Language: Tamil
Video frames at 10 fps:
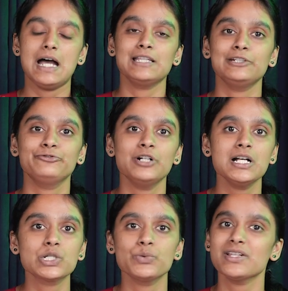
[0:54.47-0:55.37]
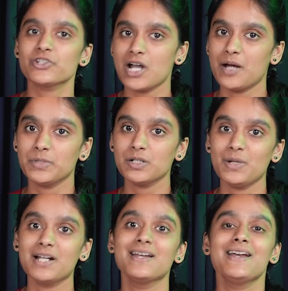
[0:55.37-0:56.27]
அதில் ஃபர்ஸ்ட் ஒன் சாப்டர்
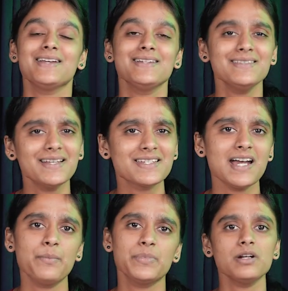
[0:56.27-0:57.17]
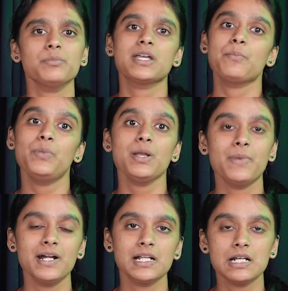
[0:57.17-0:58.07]
பிளான் இந்த சாப்டரை நம்ம எப்படி
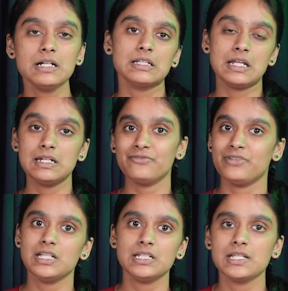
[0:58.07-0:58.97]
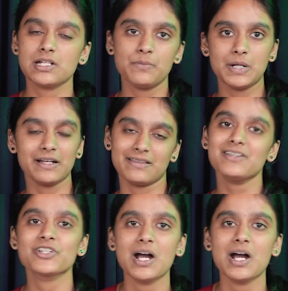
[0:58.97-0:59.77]
படிக்கலாம் என்ன வெயிட்டேஜ் அப்படிங்கிறதான்